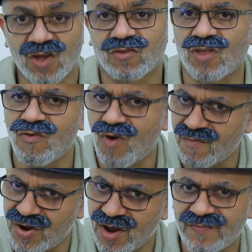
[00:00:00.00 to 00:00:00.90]

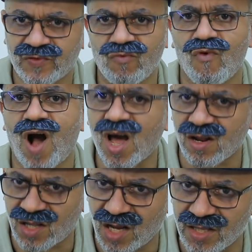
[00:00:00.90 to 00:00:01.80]
اتطوع من نفسه
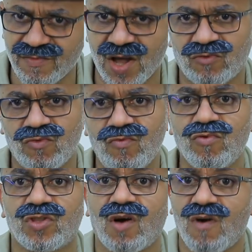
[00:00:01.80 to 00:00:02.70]
وعرض خدماته
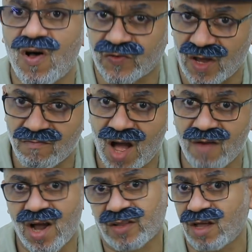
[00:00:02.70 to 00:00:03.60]
وتواصل
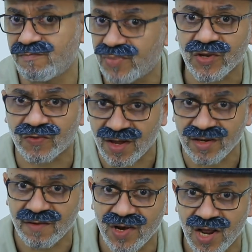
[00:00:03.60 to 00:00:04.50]
مع مكتب بريطانيا في